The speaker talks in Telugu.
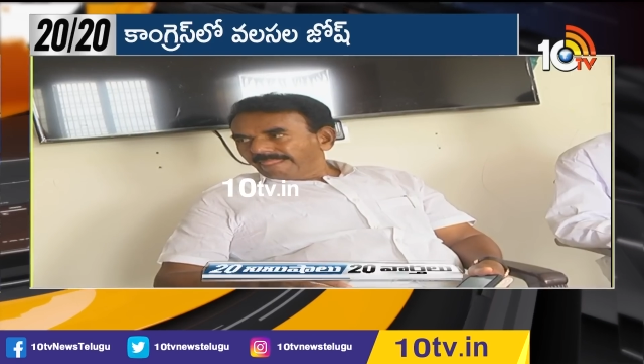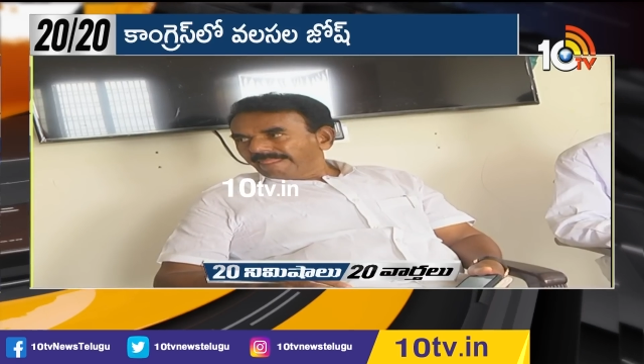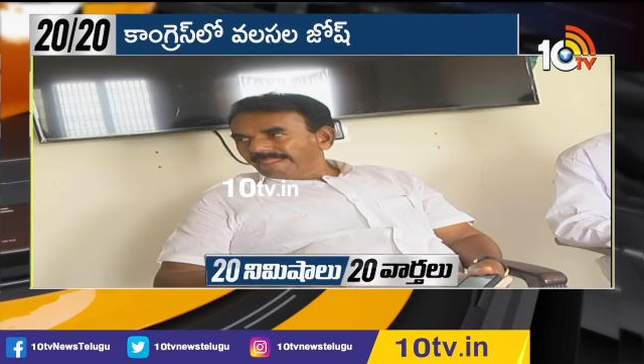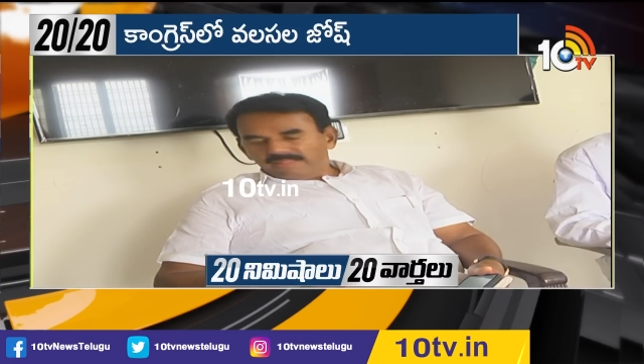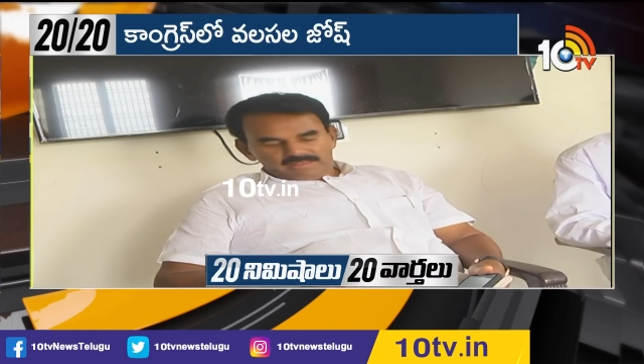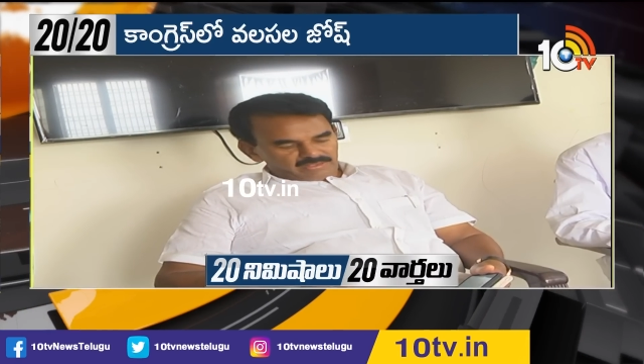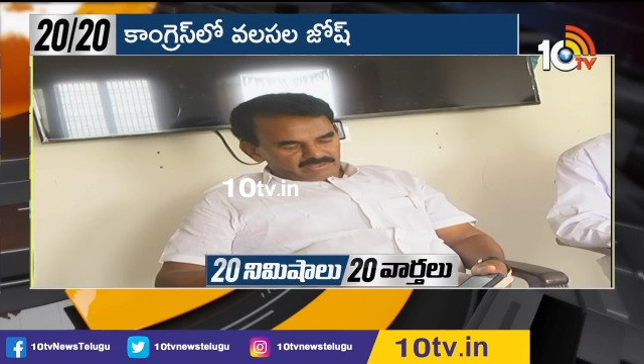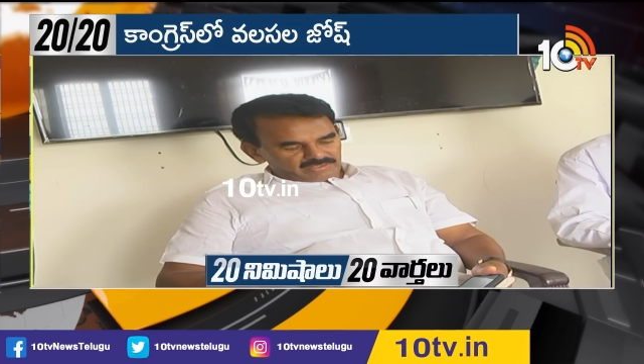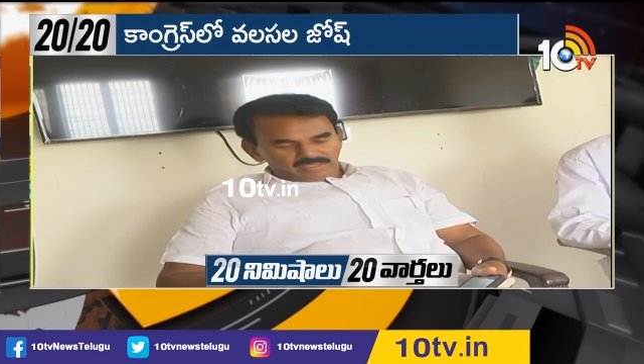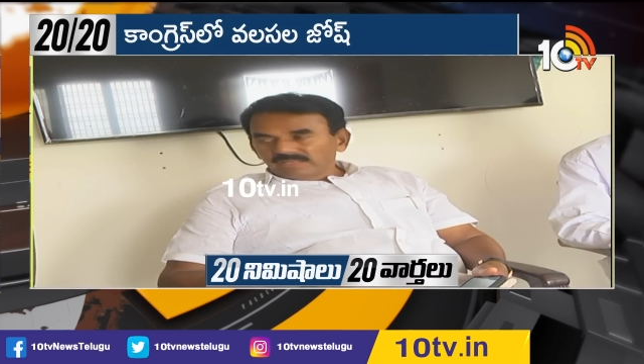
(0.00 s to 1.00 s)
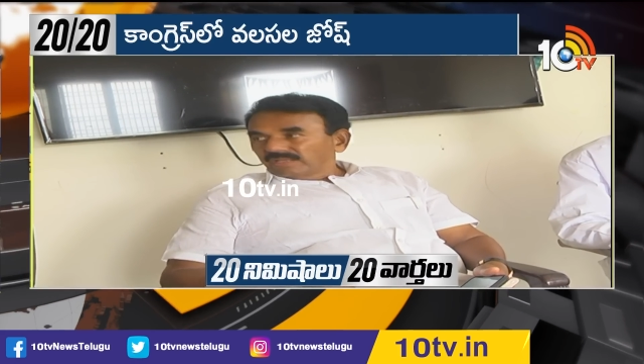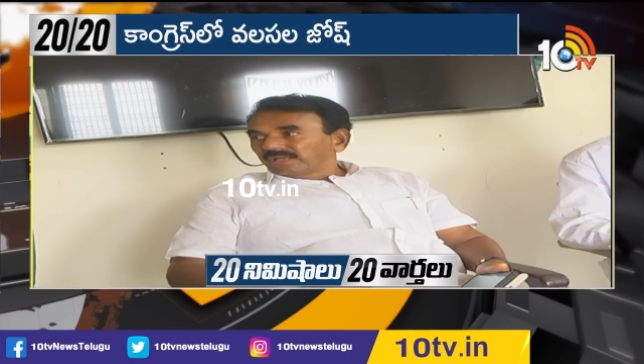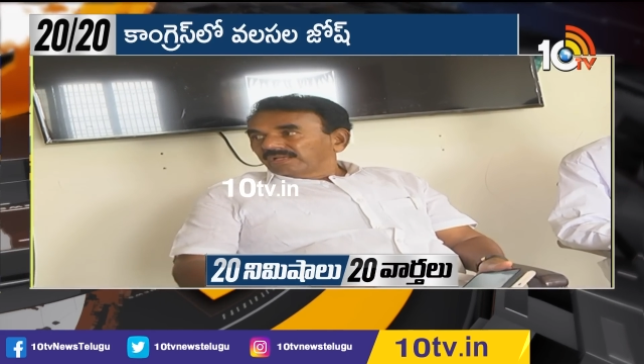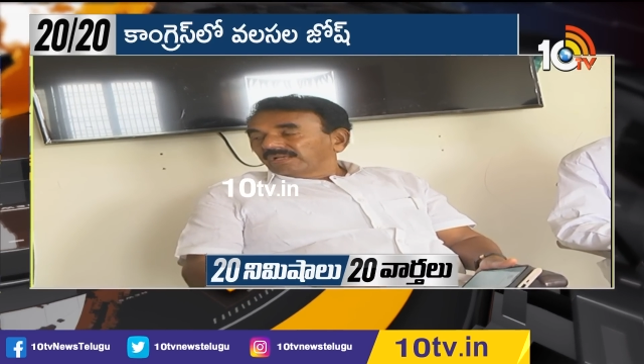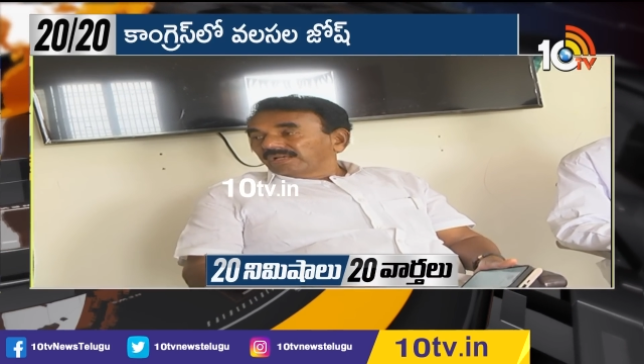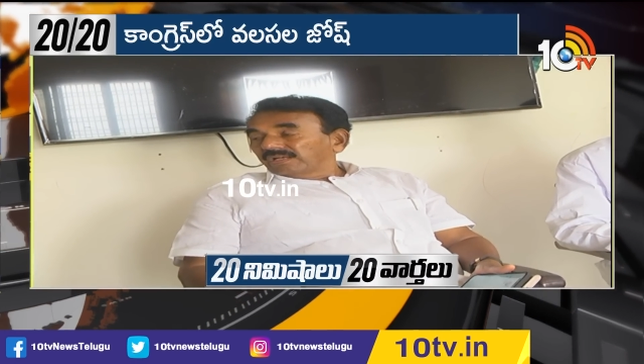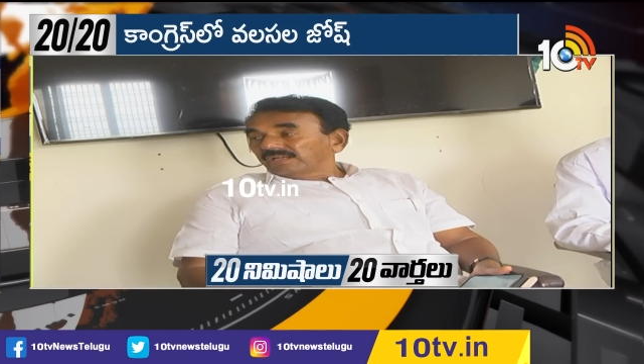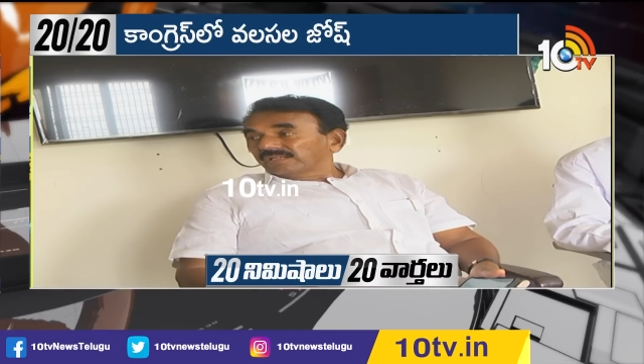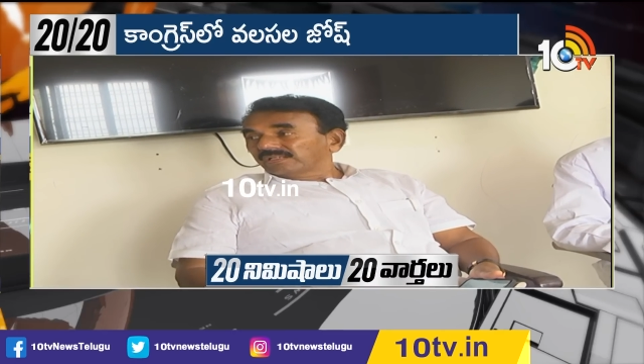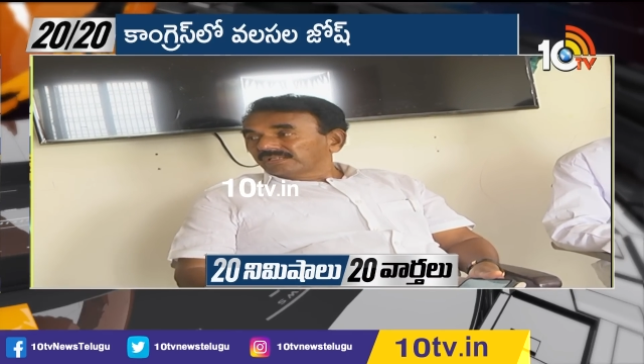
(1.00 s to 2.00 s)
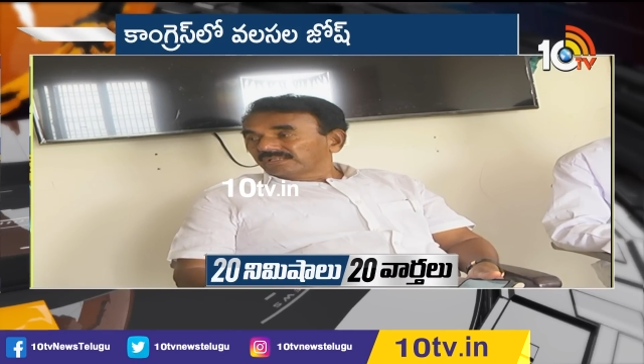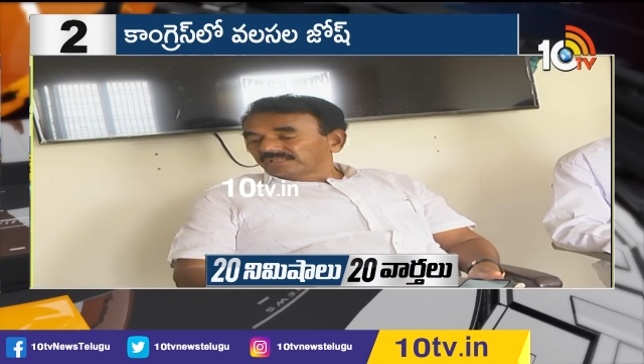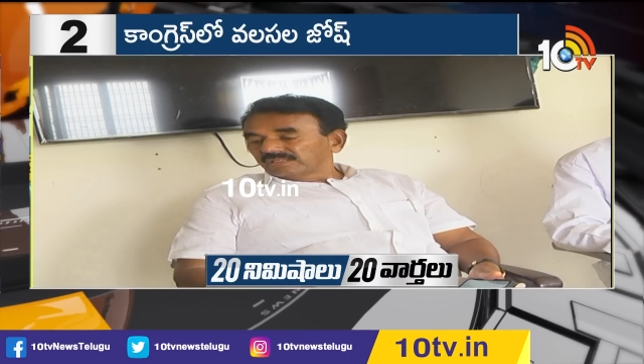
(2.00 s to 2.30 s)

దీంతో కాంగ్రెస్ లో జోష్ పెరిగింది